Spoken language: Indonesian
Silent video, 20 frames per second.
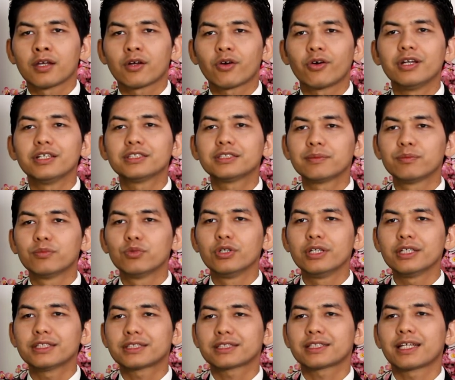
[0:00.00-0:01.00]
Kondisi
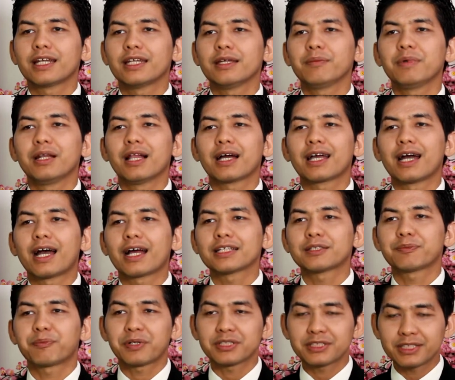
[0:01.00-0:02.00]
bullish terjadi bila
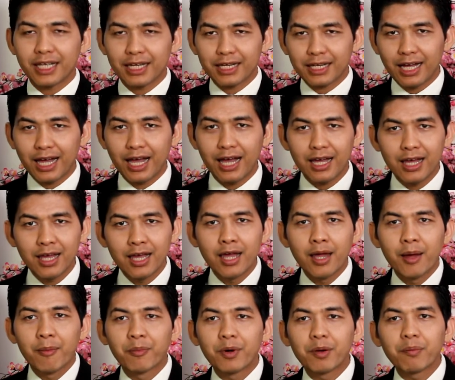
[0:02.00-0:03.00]
garis persen K
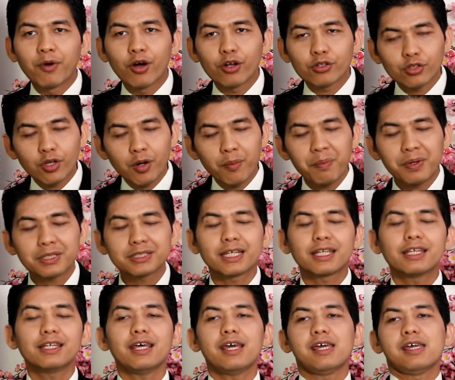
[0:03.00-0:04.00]
memotong
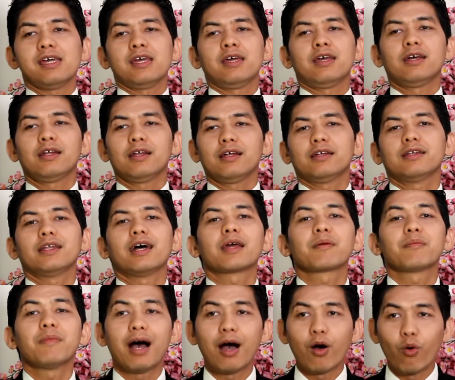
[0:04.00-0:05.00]
persen D dari
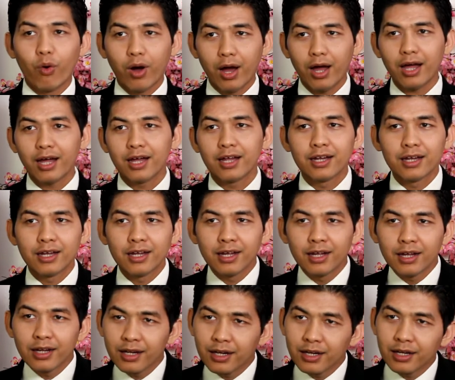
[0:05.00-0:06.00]
bawah
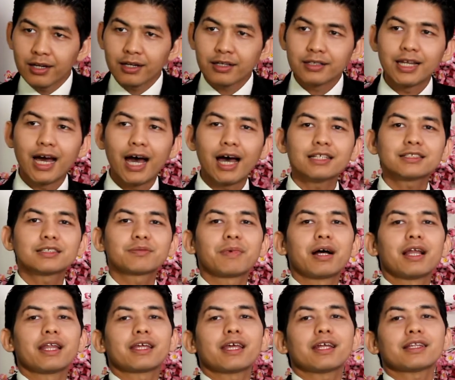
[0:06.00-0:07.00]
dan
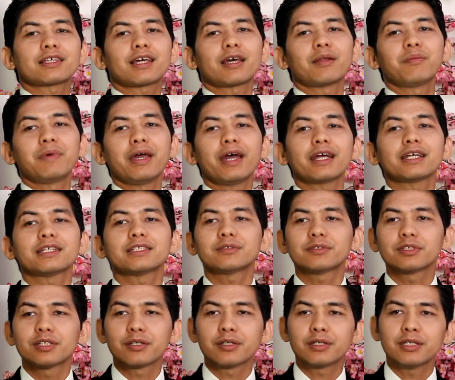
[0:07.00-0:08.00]
sebaliknya tren bearish
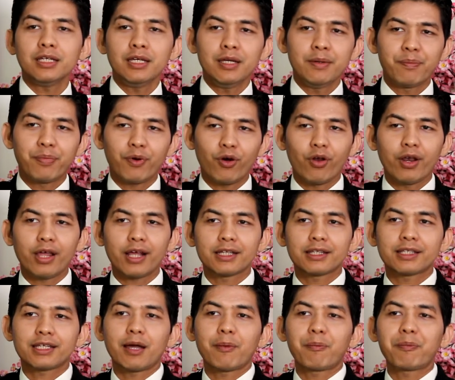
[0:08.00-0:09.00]
diperoleh
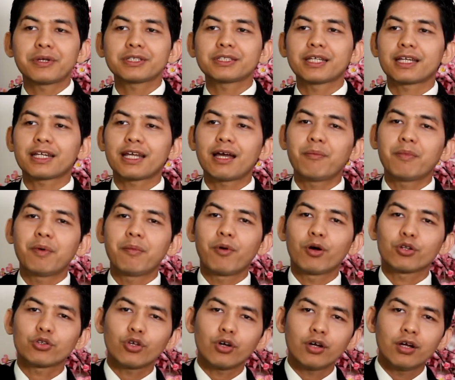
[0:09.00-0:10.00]
ketika persen K
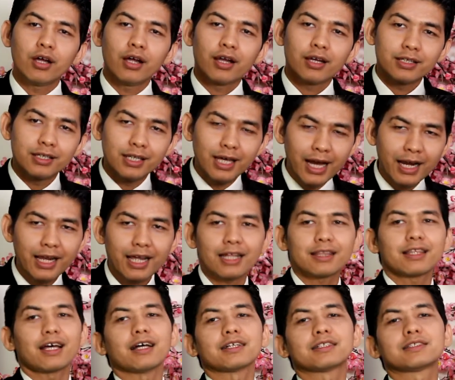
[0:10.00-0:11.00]
memotong dari
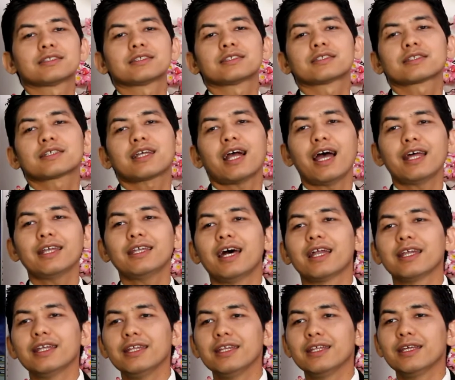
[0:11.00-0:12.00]
atas.
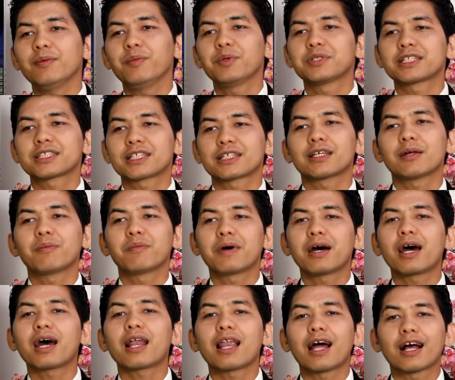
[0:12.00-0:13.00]
Keadaan ini bisa saja
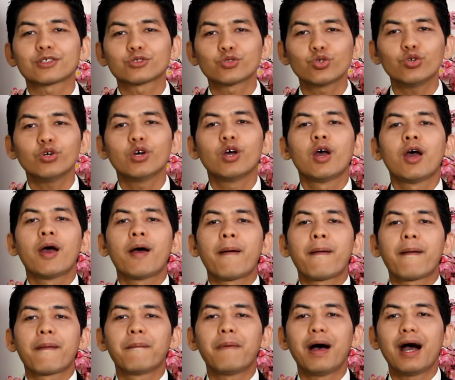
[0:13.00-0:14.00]
berlangsung
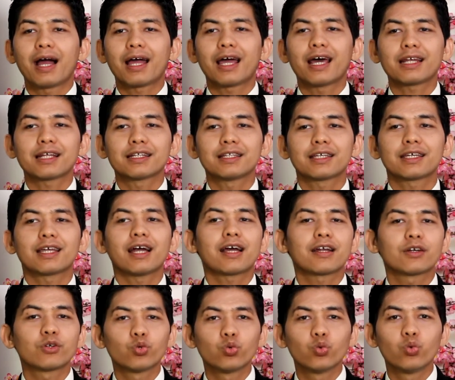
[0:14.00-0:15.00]
bahkan ketika
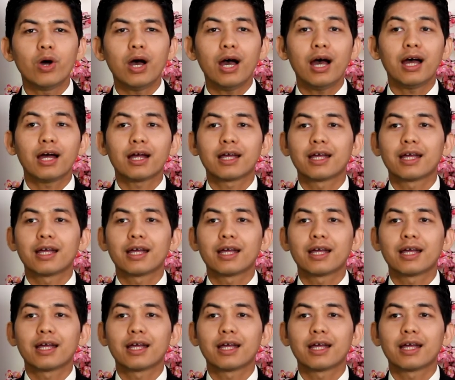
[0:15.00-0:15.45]
kedua